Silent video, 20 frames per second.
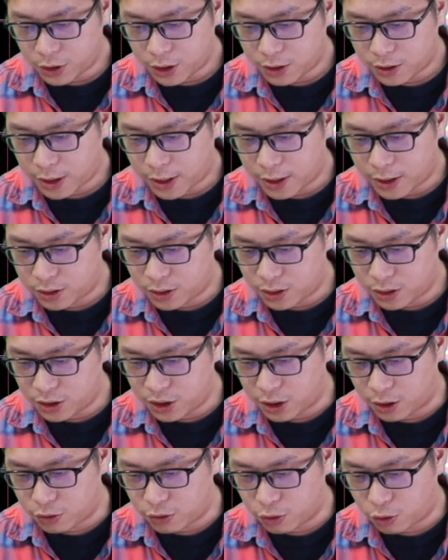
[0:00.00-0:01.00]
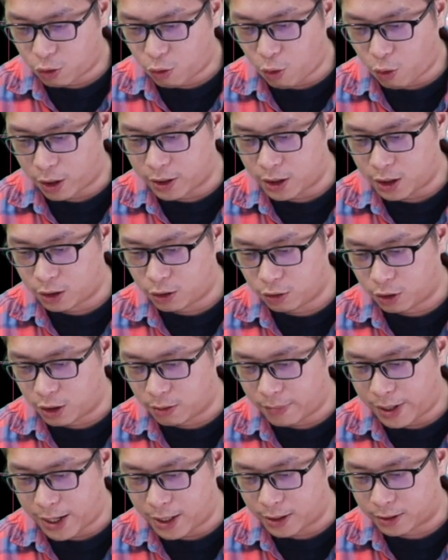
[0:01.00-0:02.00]
信在之前去灌了一堆
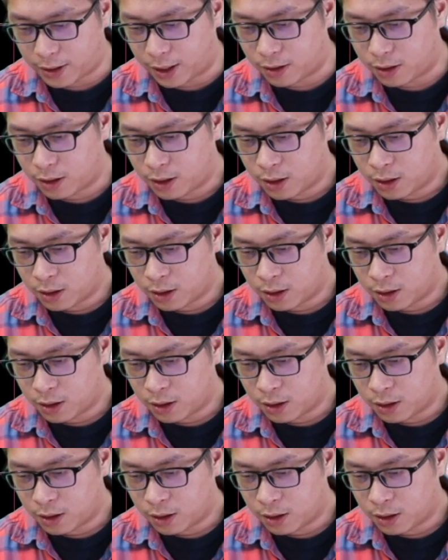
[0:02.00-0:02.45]
的卖单，